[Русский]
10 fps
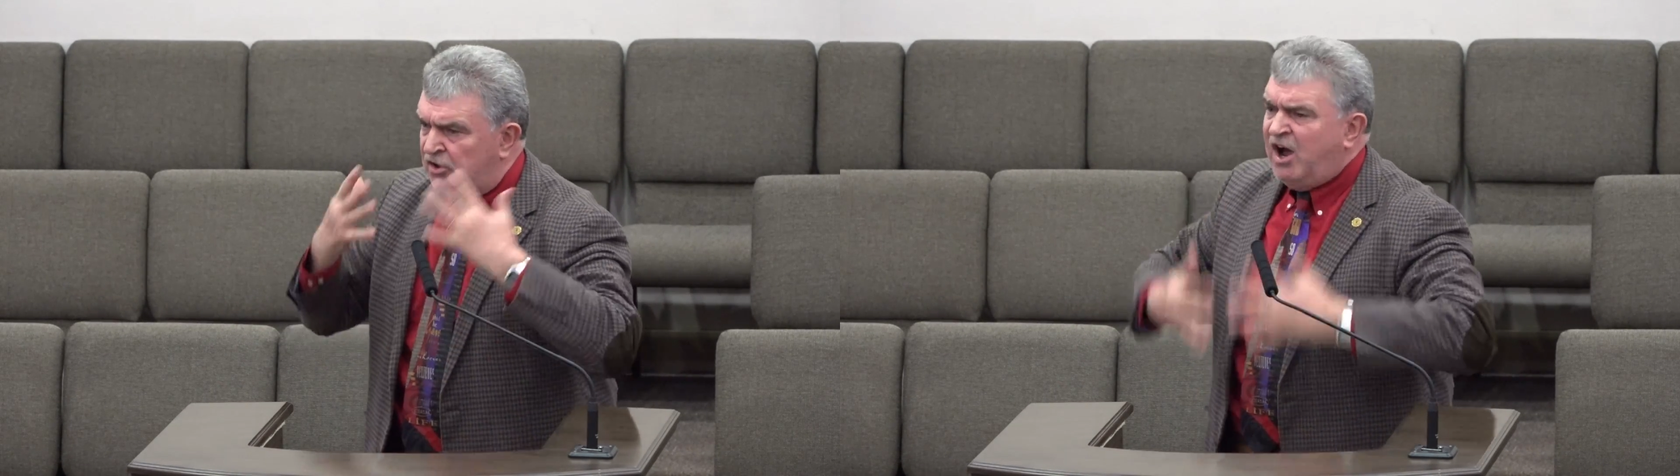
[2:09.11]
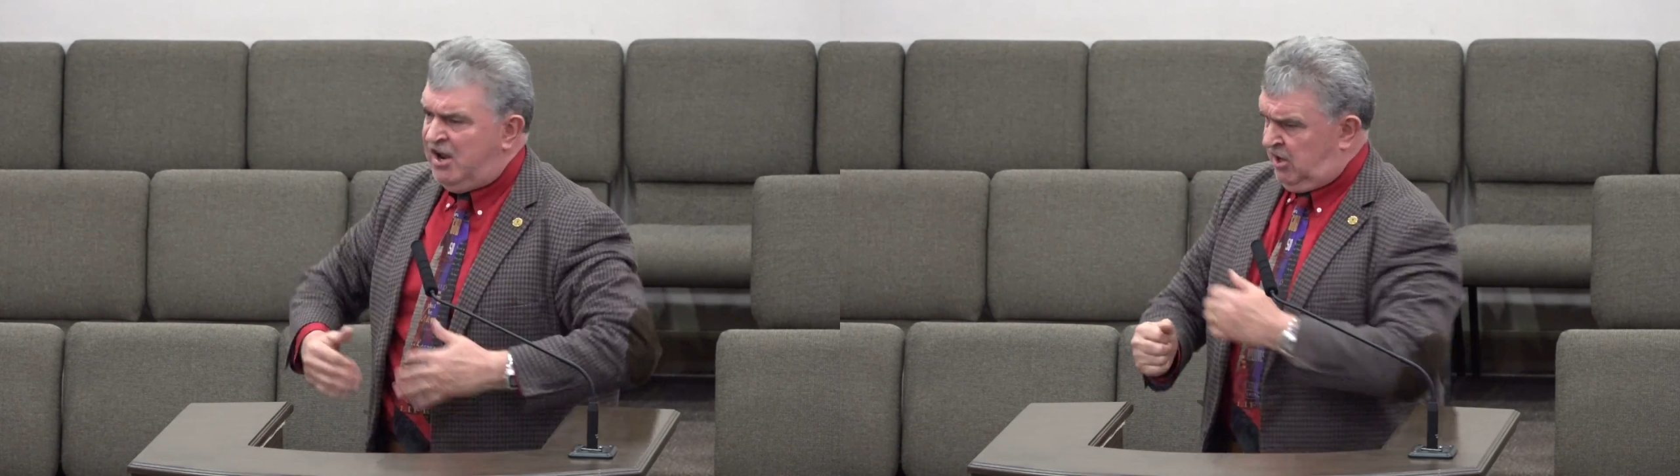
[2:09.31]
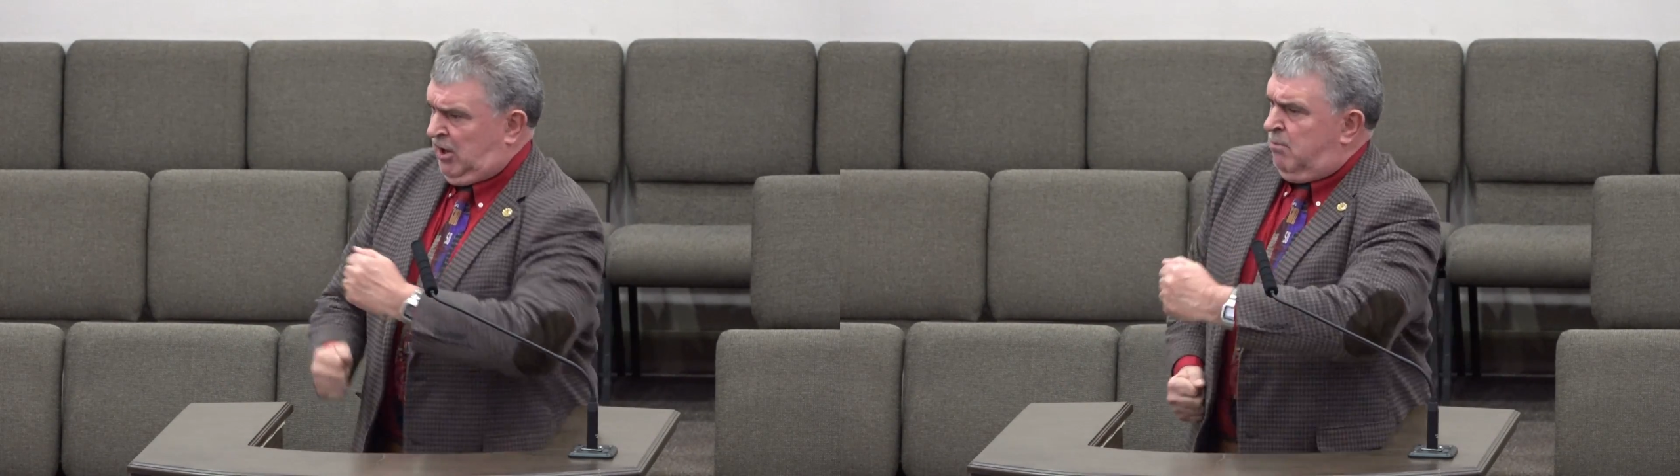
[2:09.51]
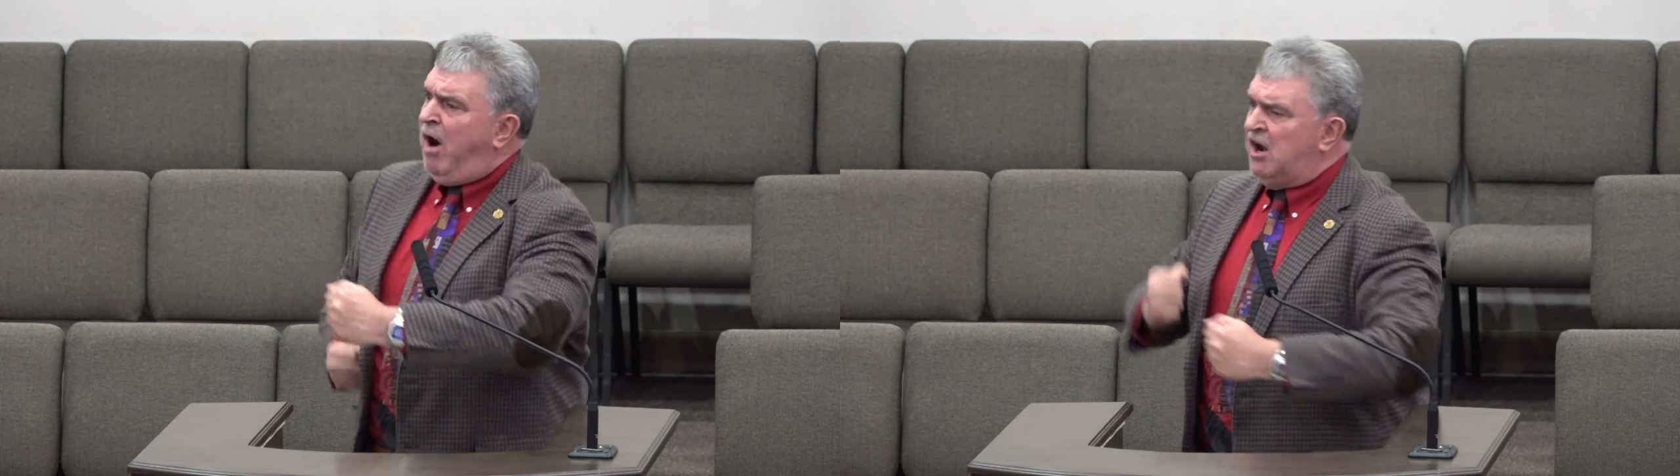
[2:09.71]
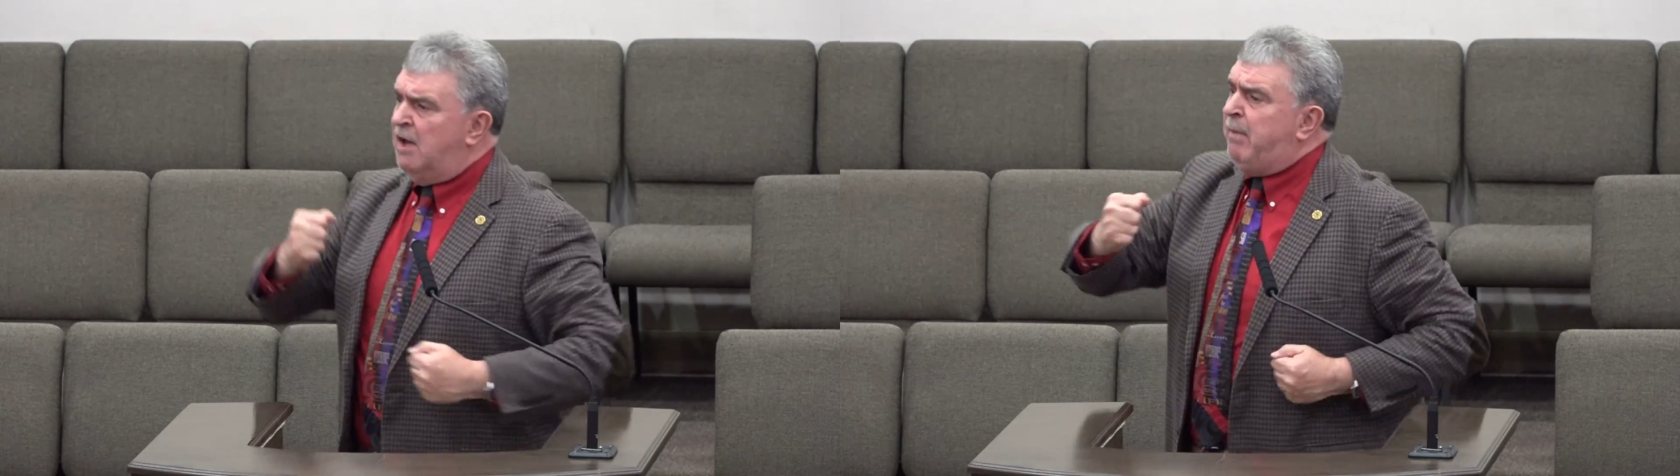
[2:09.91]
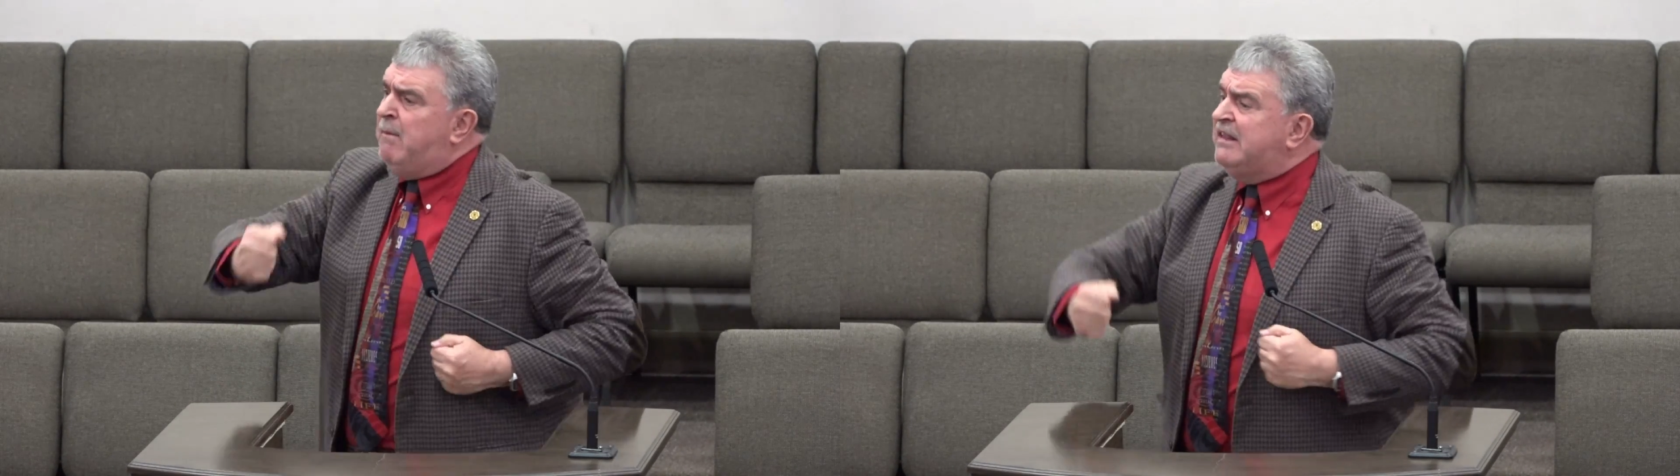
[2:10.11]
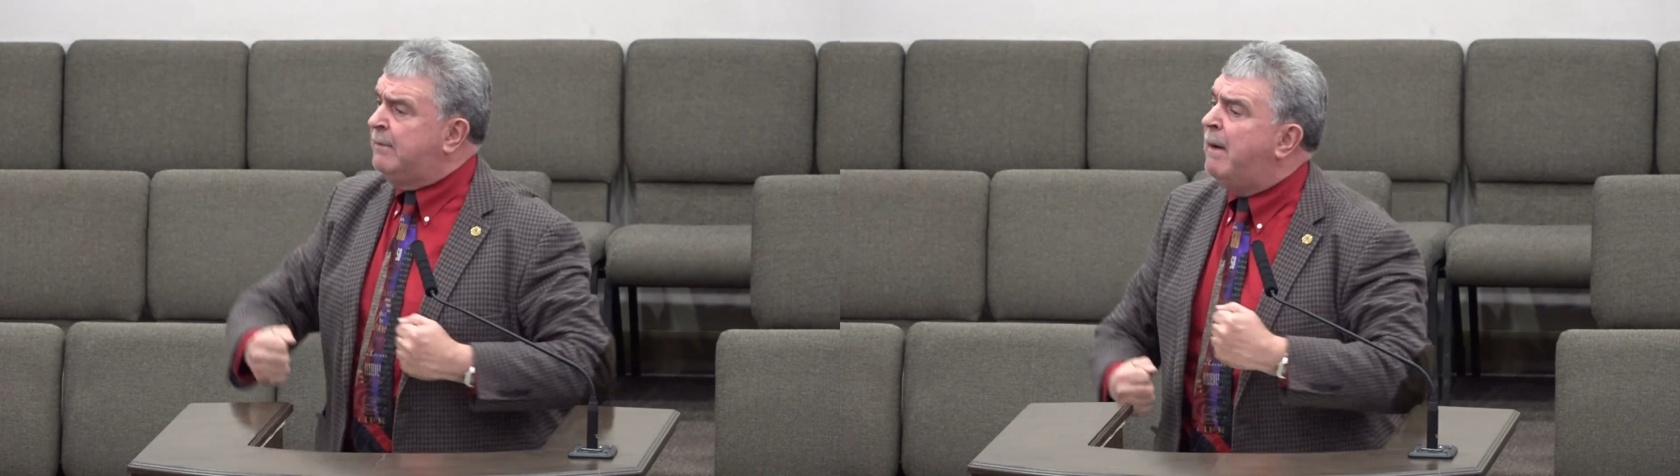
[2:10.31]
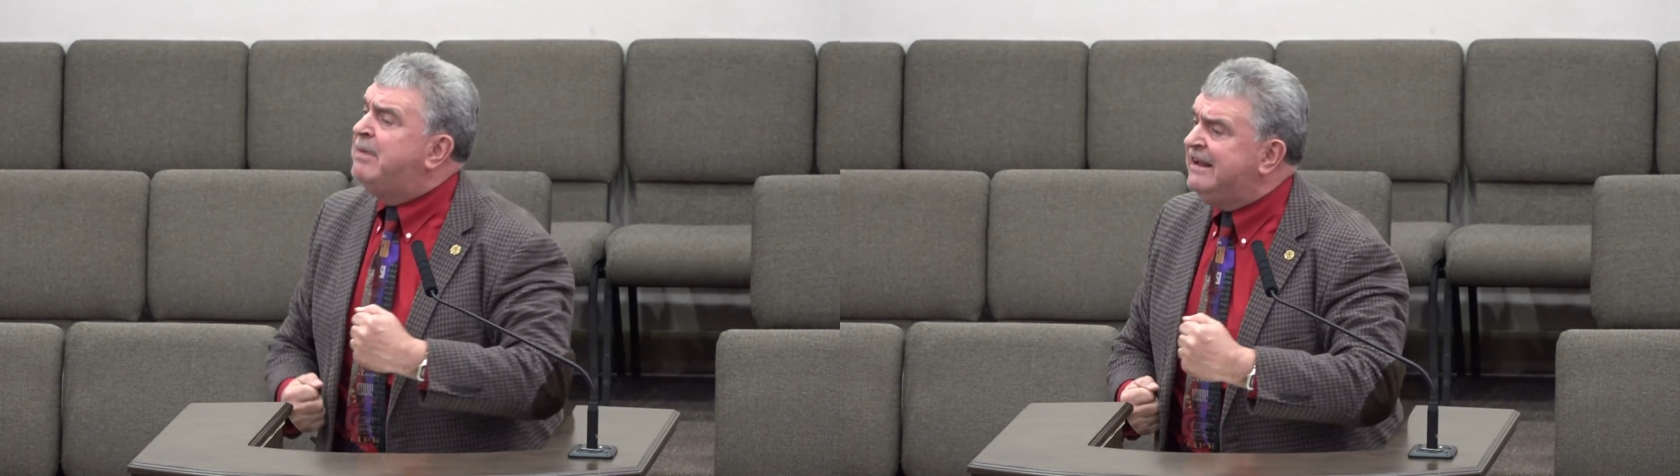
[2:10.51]
да, я нормальный, помытый,
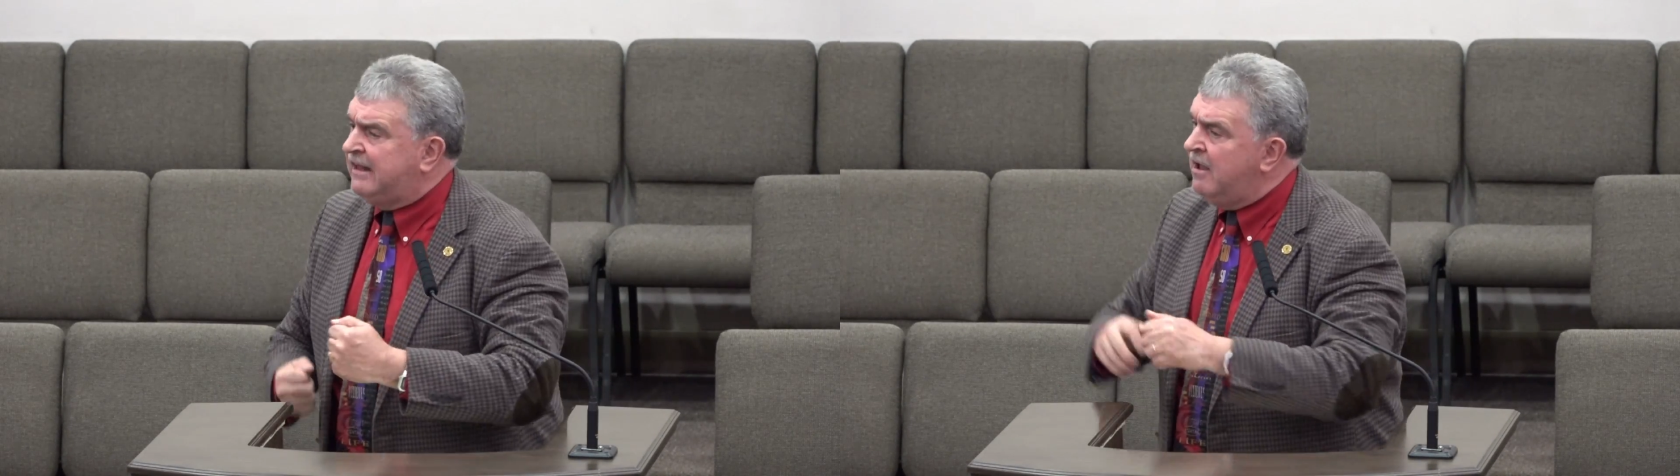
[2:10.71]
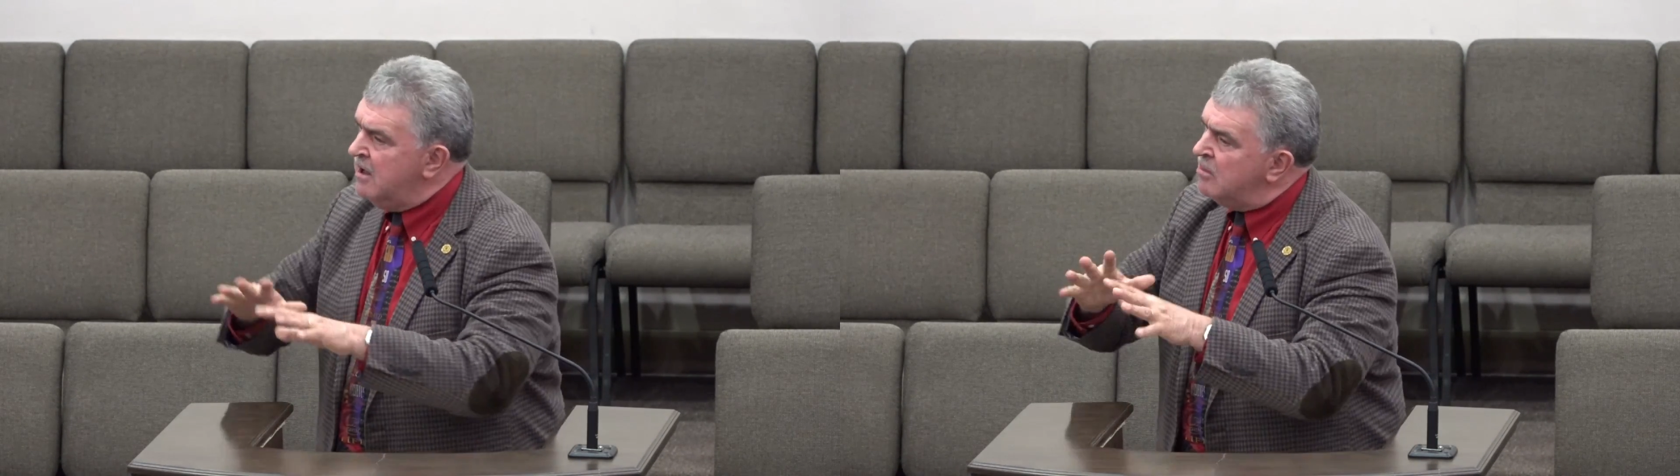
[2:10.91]
побритый,